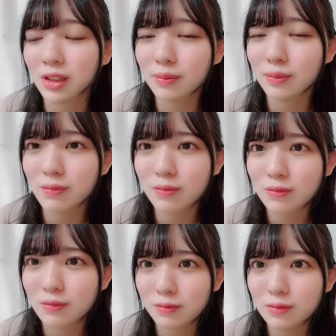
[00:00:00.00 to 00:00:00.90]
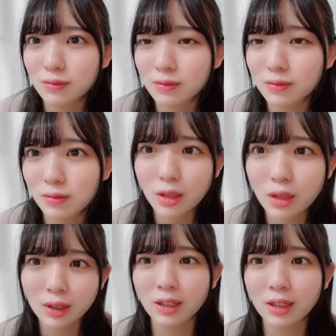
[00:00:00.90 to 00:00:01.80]
あの夕日そう10
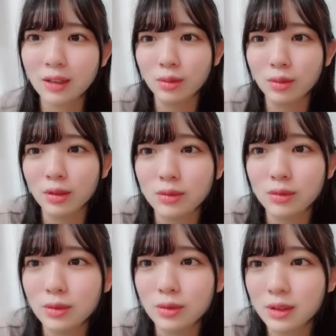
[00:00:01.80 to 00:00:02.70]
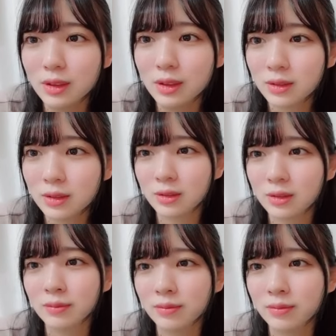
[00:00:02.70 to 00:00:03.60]
年後はお母さんの予定なんですか
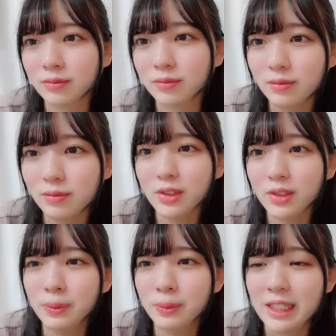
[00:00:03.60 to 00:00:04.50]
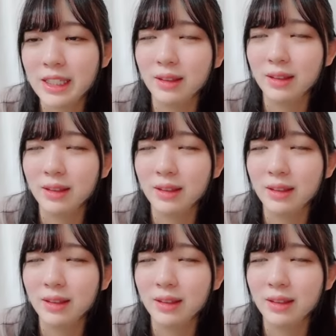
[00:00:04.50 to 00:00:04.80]
うん